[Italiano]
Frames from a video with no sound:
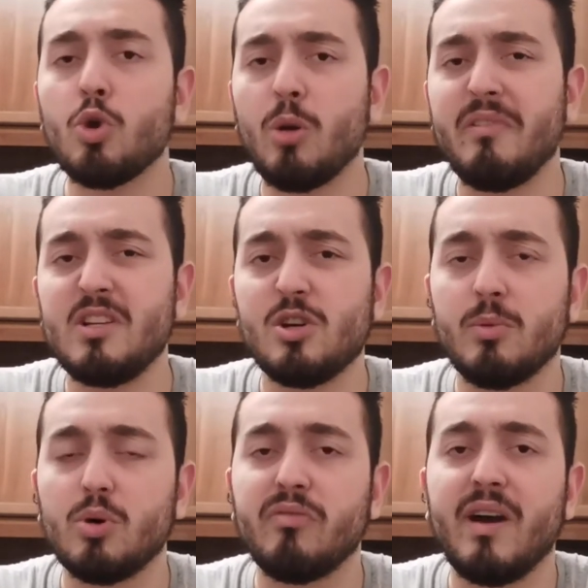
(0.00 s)
come vi dicevo
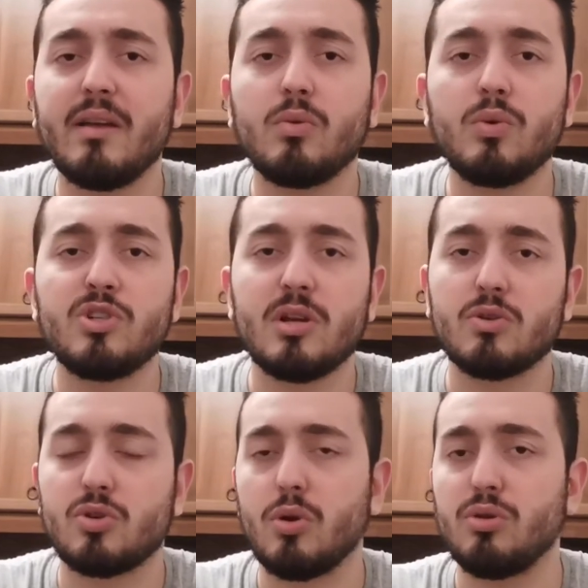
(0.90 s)
poco fa, in cui c'è
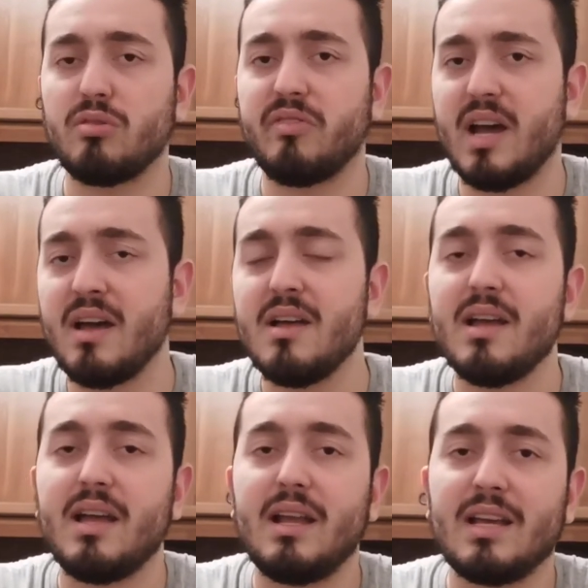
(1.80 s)
lo scontro fra
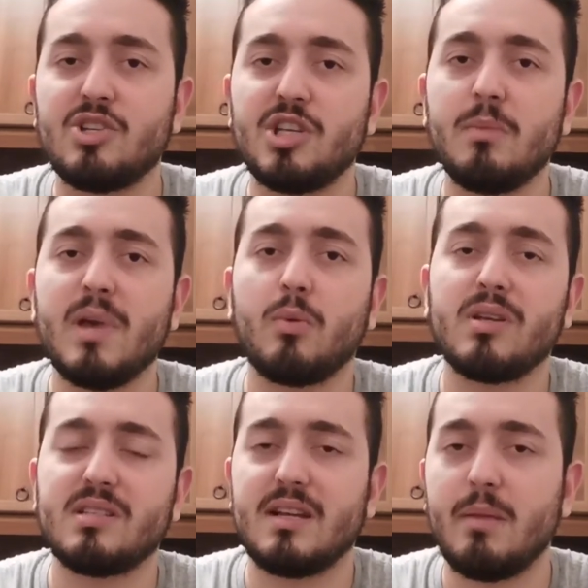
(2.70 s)
eh, la scimmia e
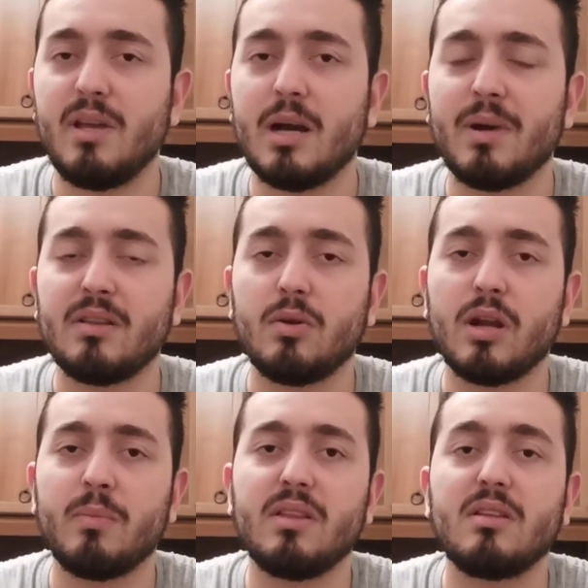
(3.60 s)
questa nemica
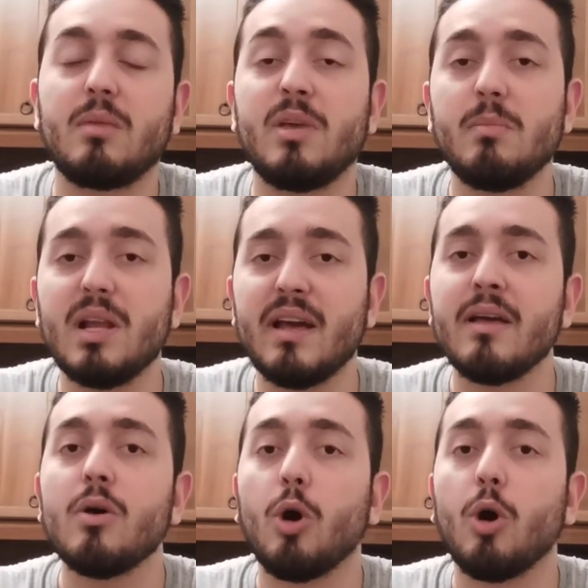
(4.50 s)
particolarmente temibile,